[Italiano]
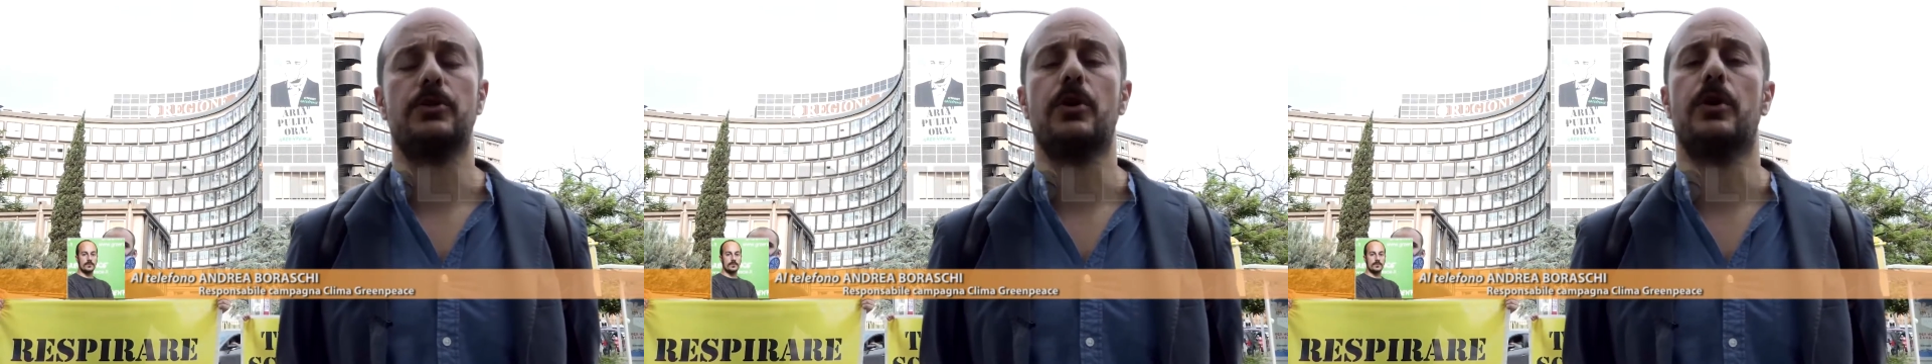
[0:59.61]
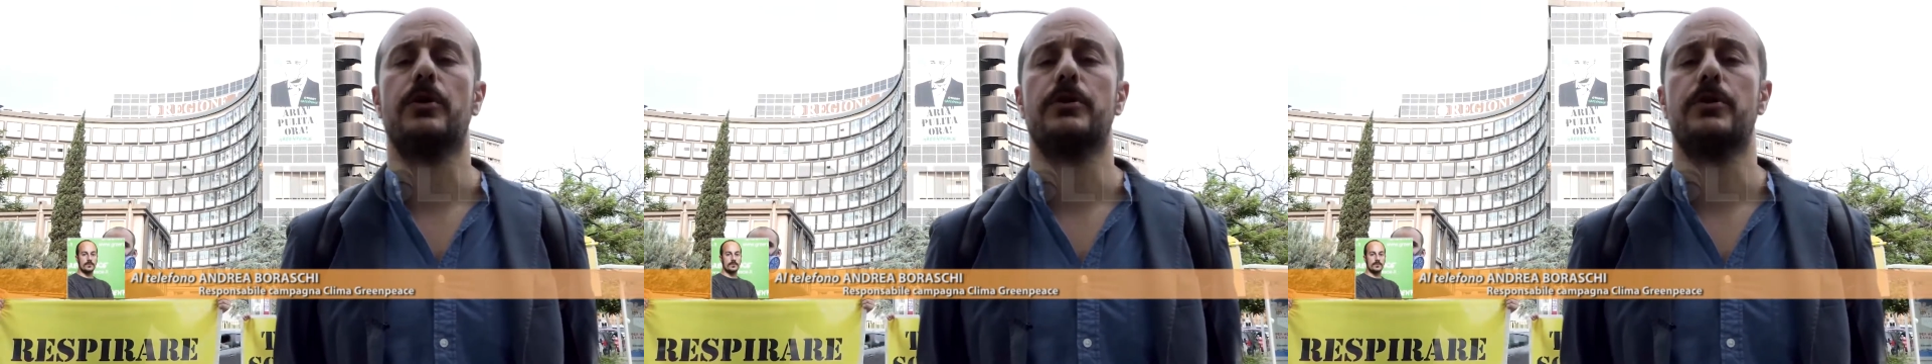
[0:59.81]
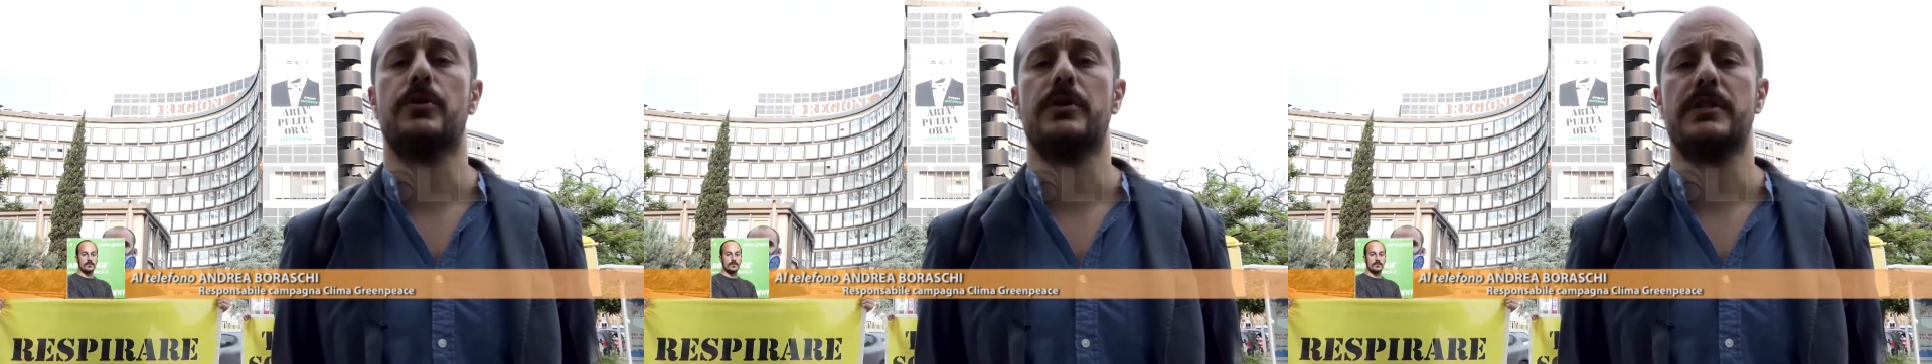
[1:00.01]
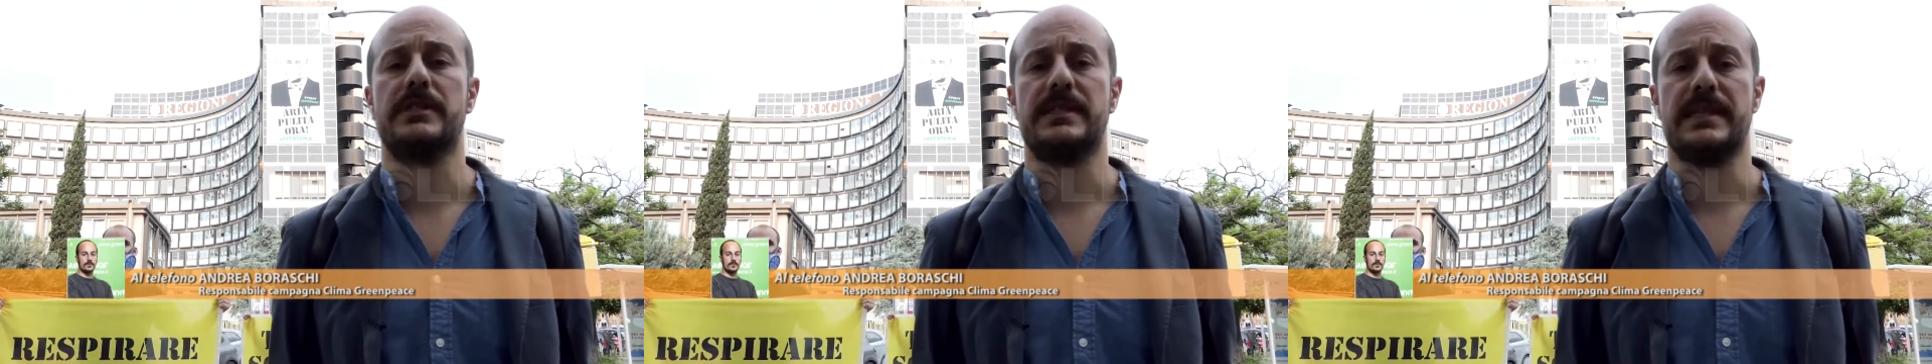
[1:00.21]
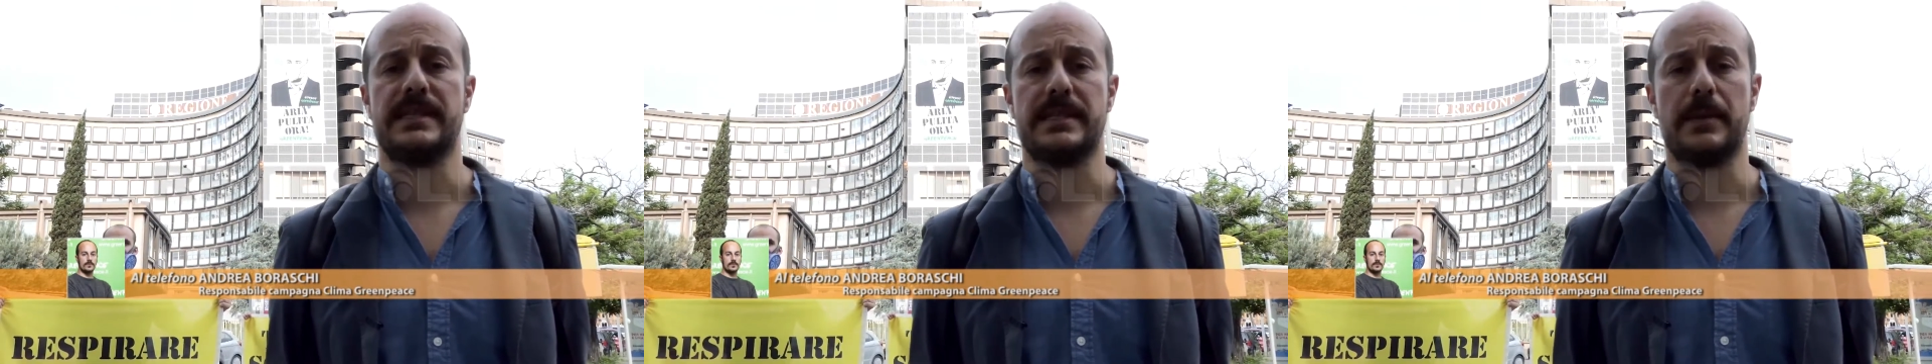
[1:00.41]

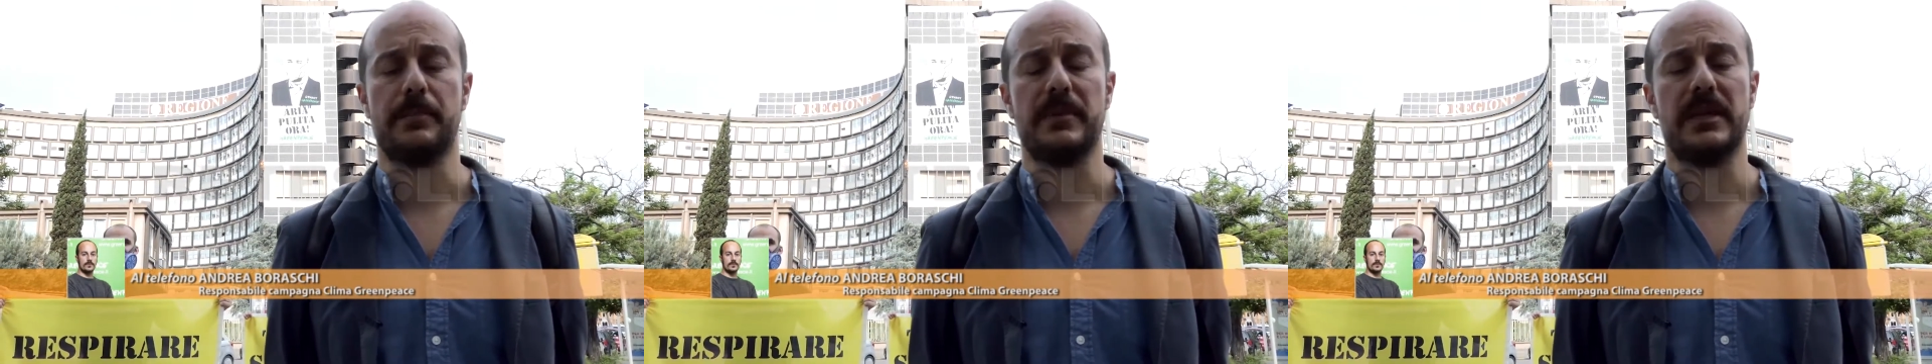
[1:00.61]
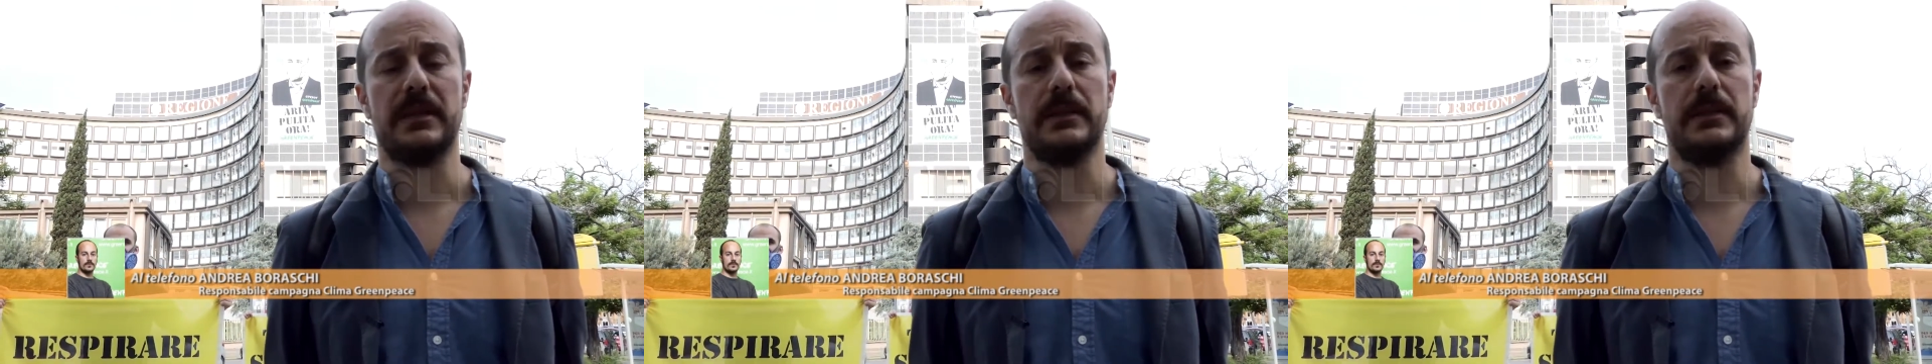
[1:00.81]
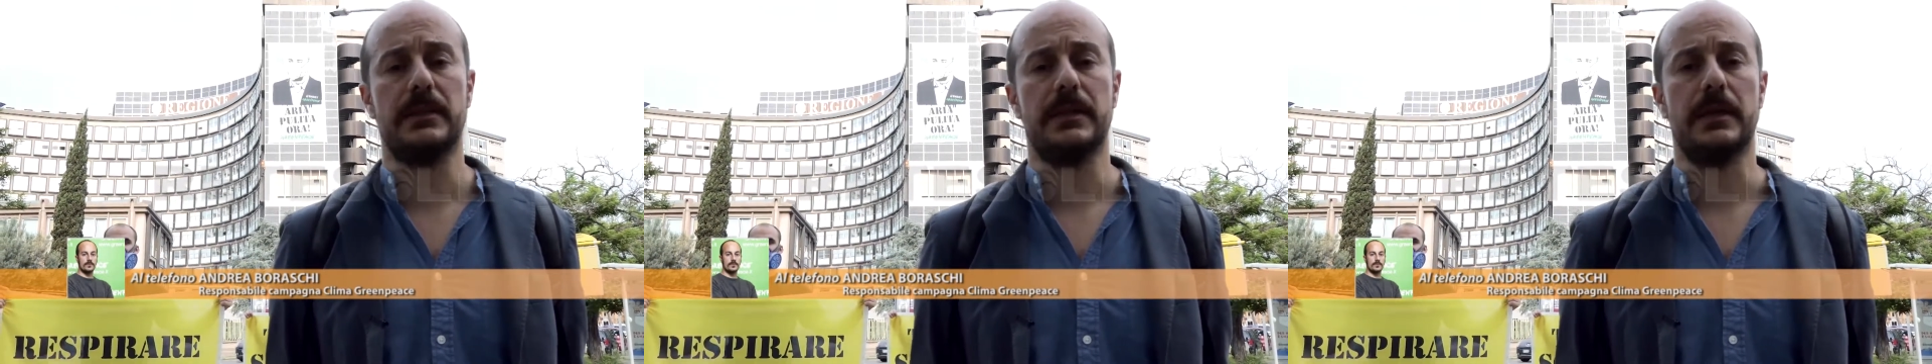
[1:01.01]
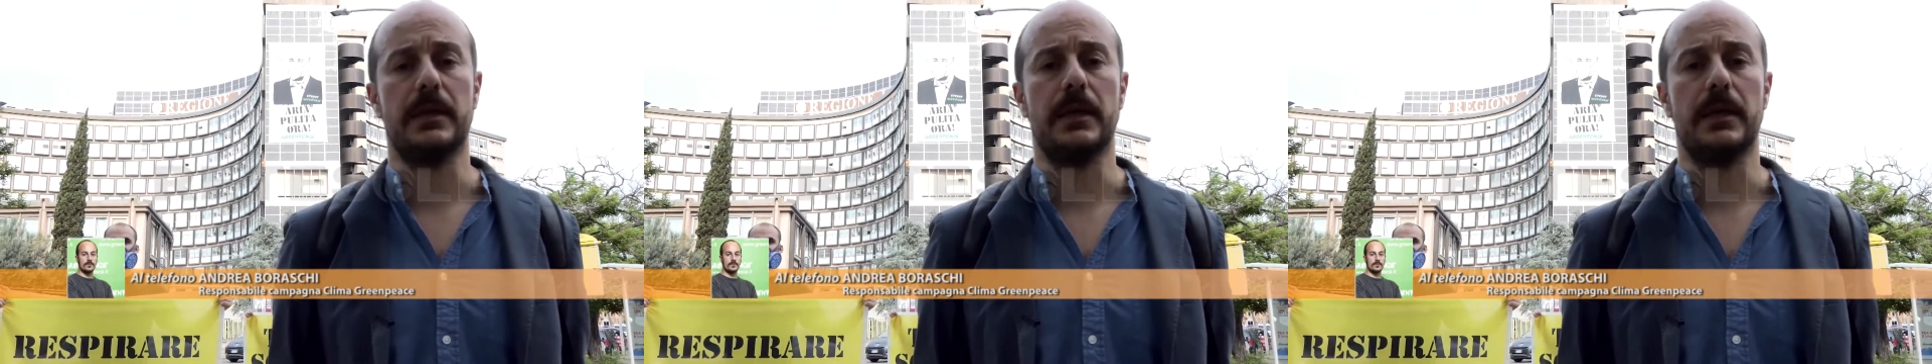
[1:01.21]
cittadini, eh,